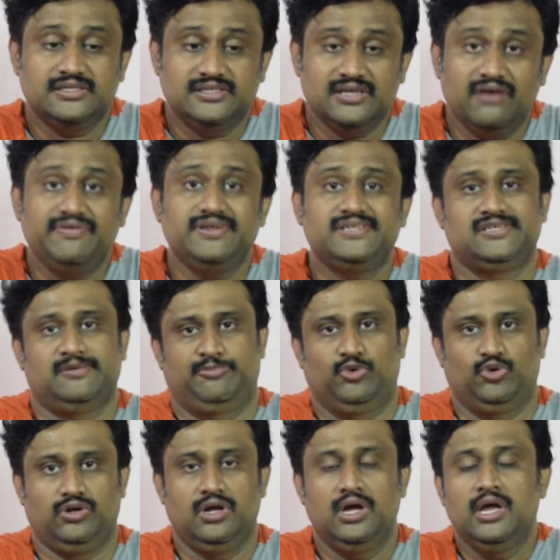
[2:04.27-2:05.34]
சர்வீஸ்
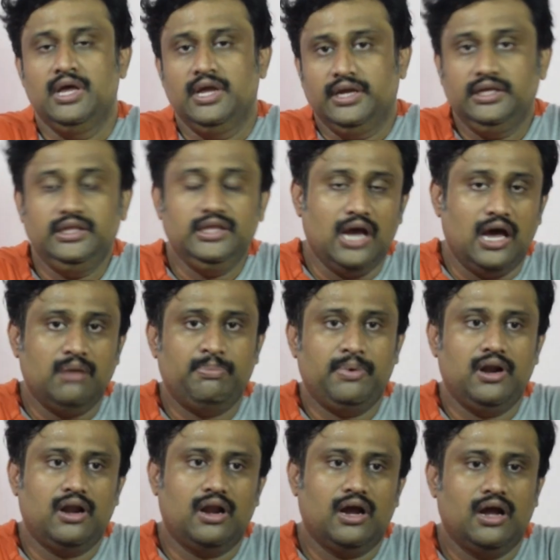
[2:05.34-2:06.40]
சப்போர்ட் இது யார்
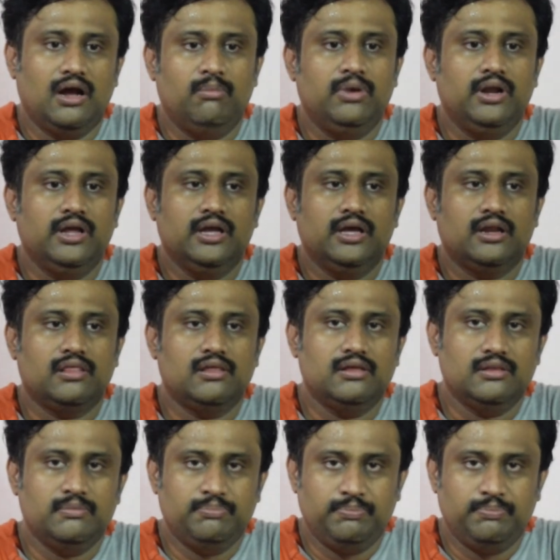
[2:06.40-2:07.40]
பண்ணுறாங்க அப்படிங்கிறத